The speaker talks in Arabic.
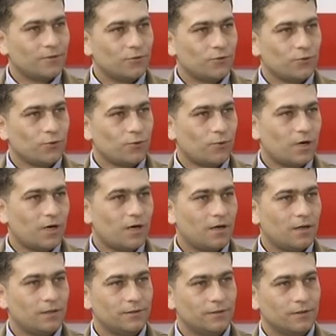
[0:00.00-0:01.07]
جسور
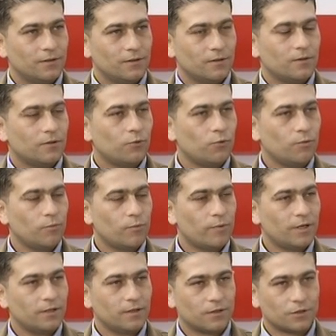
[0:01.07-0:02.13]
واحد آه، هو
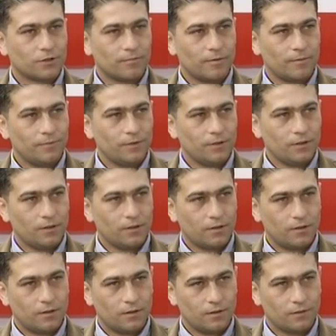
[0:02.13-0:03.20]
مبادرة شبابية
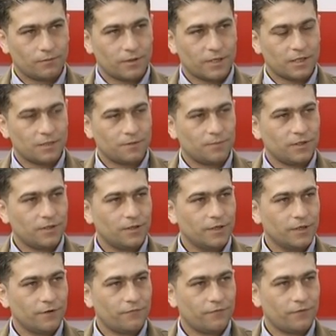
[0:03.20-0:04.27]
آه، كانت
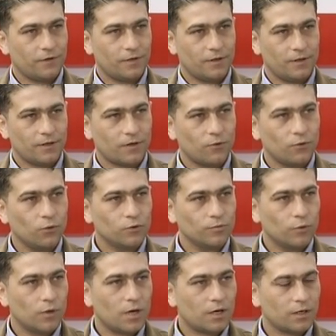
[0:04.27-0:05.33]
بتهدف للنهوض آه،
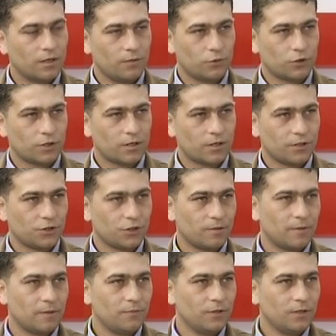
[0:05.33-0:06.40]
بواقع المشاركة
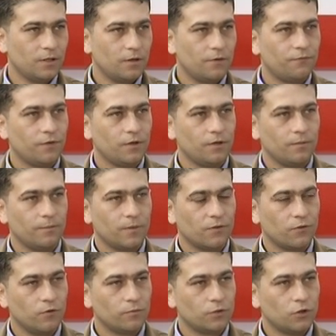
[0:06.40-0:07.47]
الشبابية في
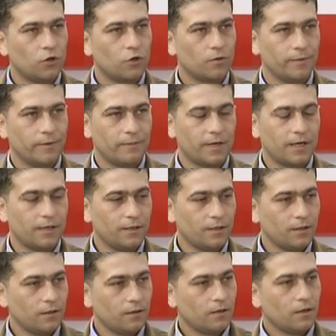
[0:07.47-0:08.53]
منظومة الحكم
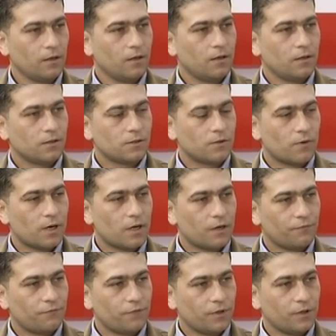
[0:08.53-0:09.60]
المحلية
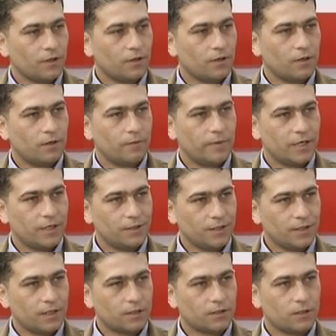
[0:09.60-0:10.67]
سواء في
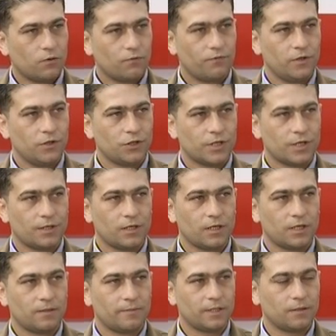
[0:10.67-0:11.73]
البلديات أو في لجان
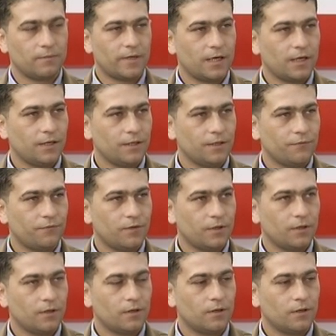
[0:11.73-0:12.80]
الخدمات المحلية
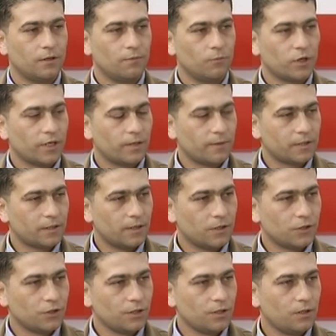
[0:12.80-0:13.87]
في المخيمات
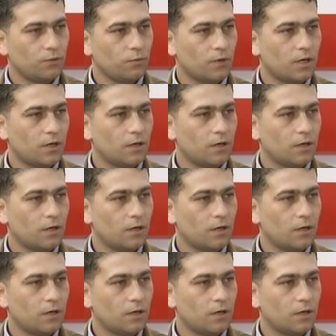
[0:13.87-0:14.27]
اللاجئين